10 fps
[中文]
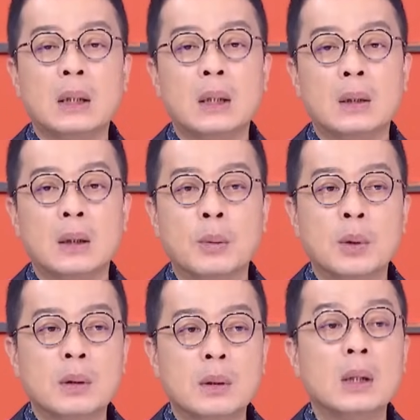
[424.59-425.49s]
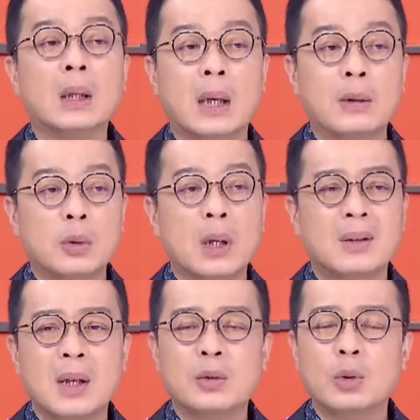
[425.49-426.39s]
一个，你的你们真的感觉
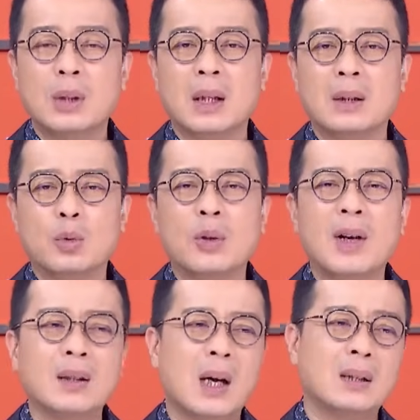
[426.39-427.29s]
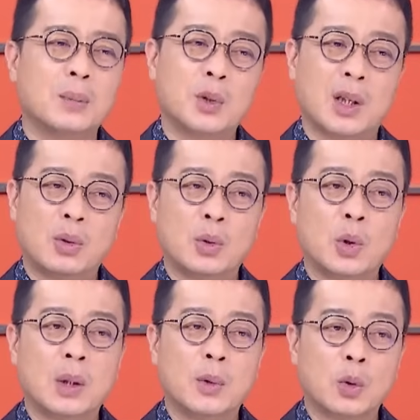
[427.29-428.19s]
上这样说，哎，对方啊怎么小动
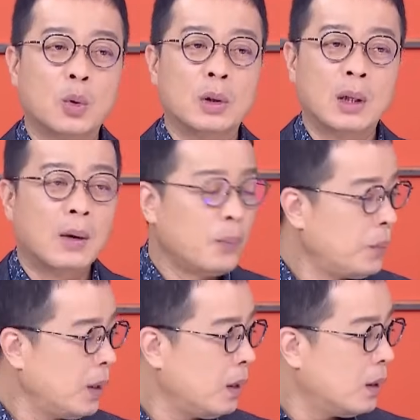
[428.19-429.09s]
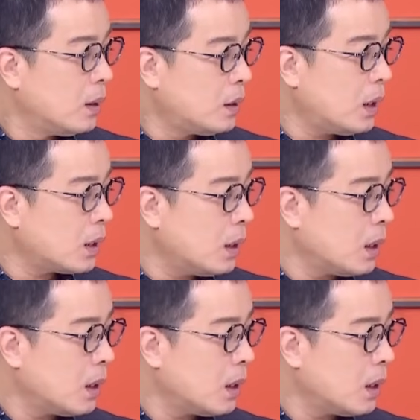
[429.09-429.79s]
作那么多哈？嗯。第二个，